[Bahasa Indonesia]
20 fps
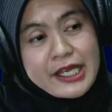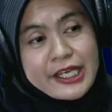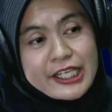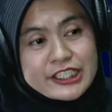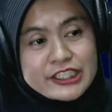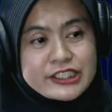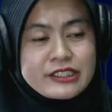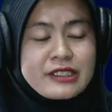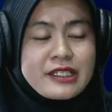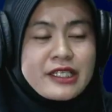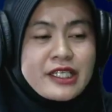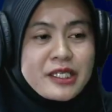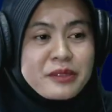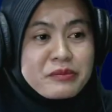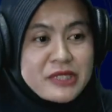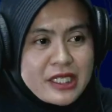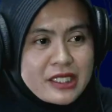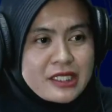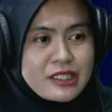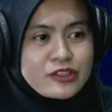
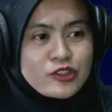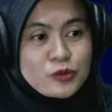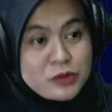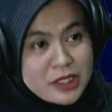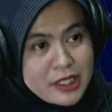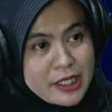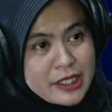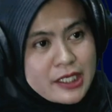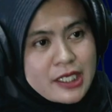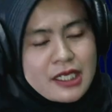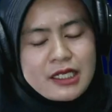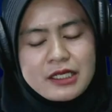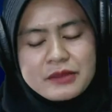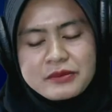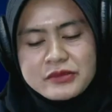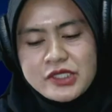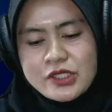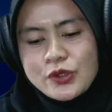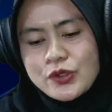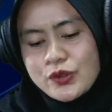SDM-nya ya sumber daya
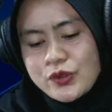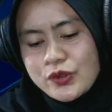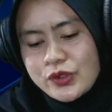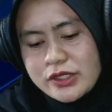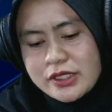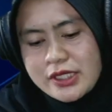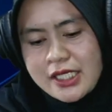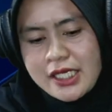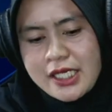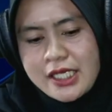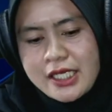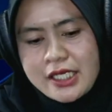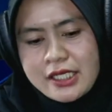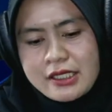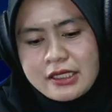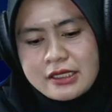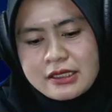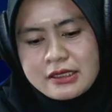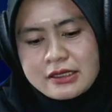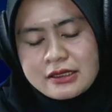alamnya khususnya
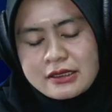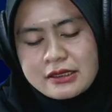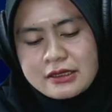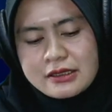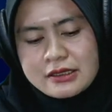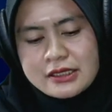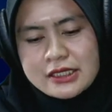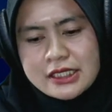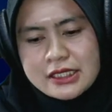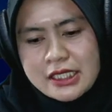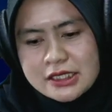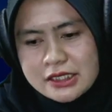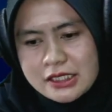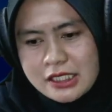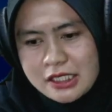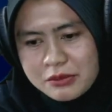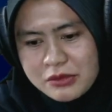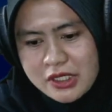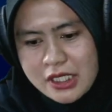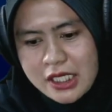uh, kita
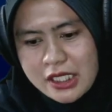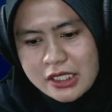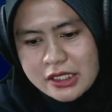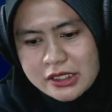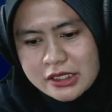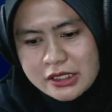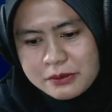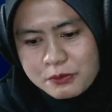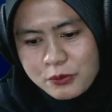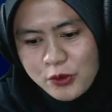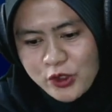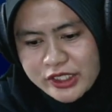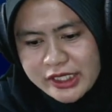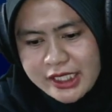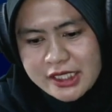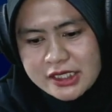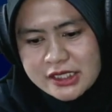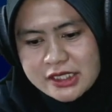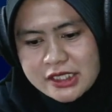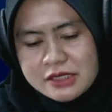sedang menggali
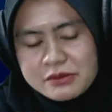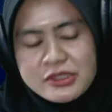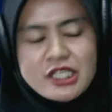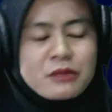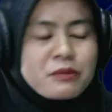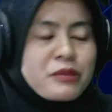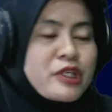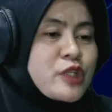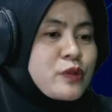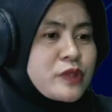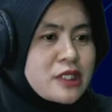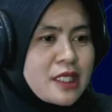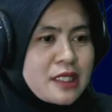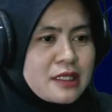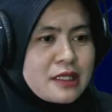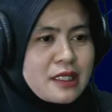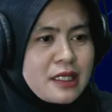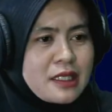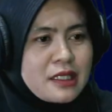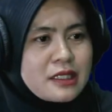potensi di bidang
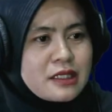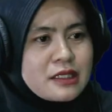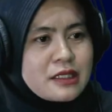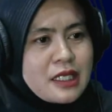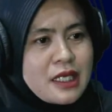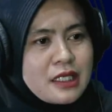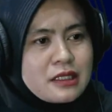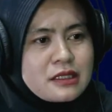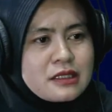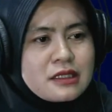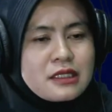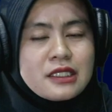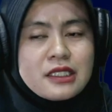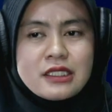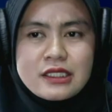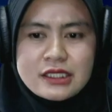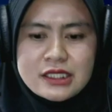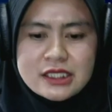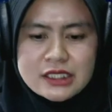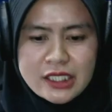pariwisata dan
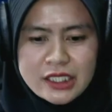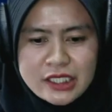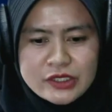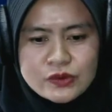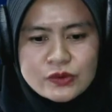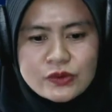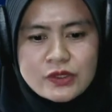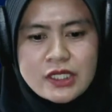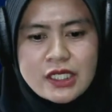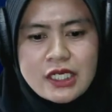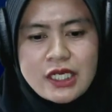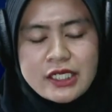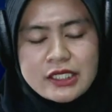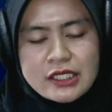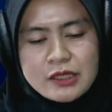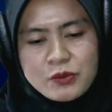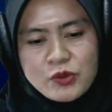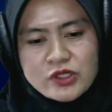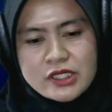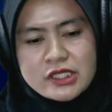di sana juga ada
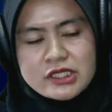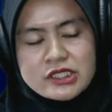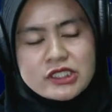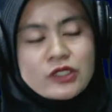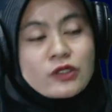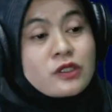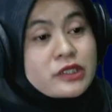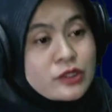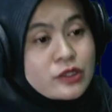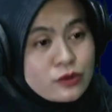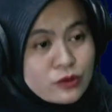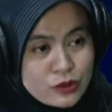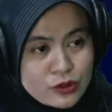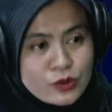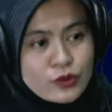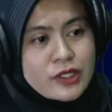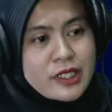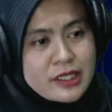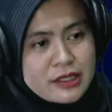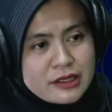potensi
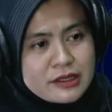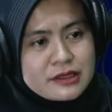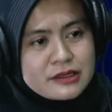hortikulturanya